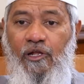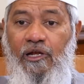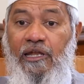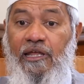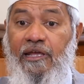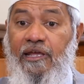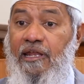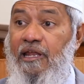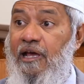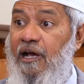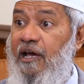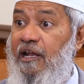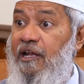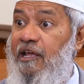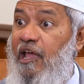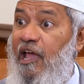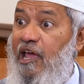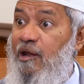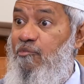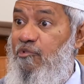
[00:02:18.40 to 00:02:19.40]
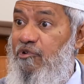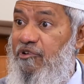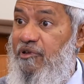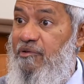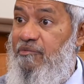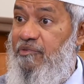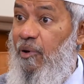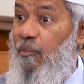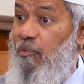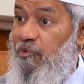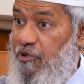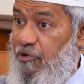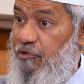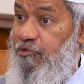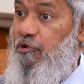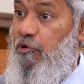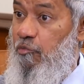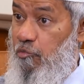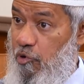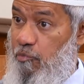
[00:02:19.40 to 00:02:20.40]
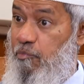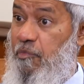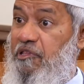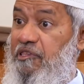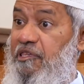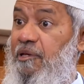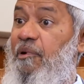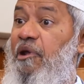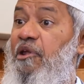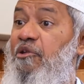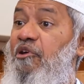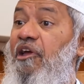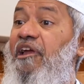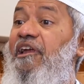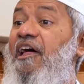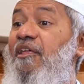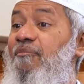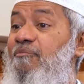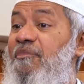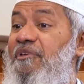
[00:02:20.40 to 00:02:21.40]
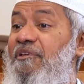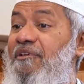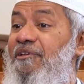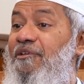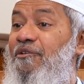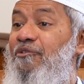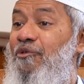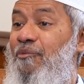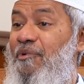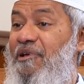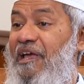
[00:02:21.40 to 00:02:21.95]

लेकिन अगर गैर मुस्लिम समझे सूट बूट मतलब एडुकेट आदमी तो हम्म।